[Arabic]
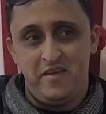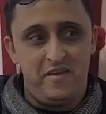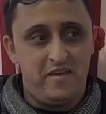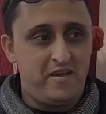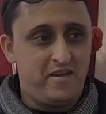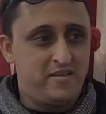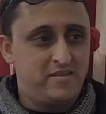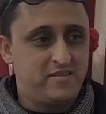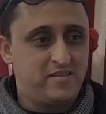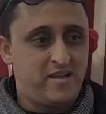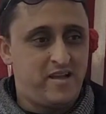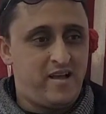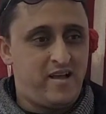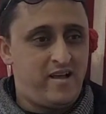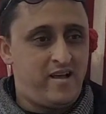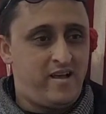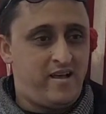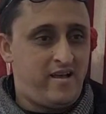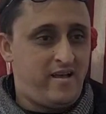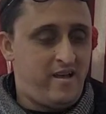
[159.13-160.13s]
يخسر
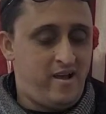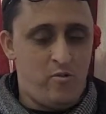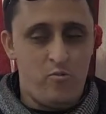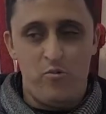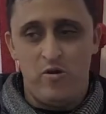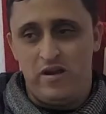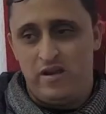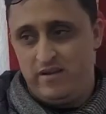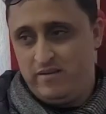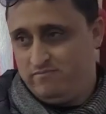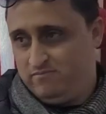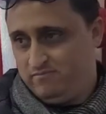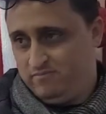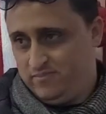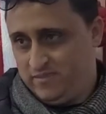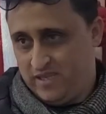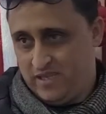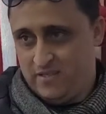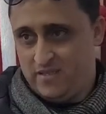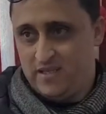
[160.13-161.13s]
اولا
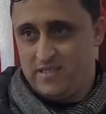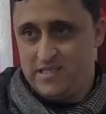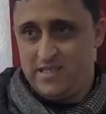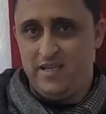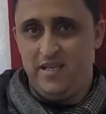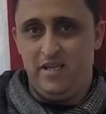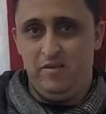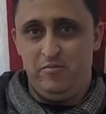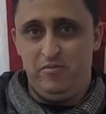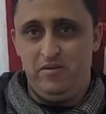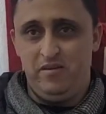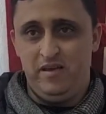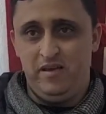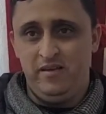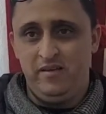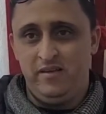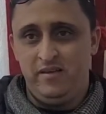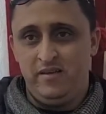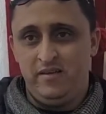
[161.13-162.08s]
يخسر اللعيبيه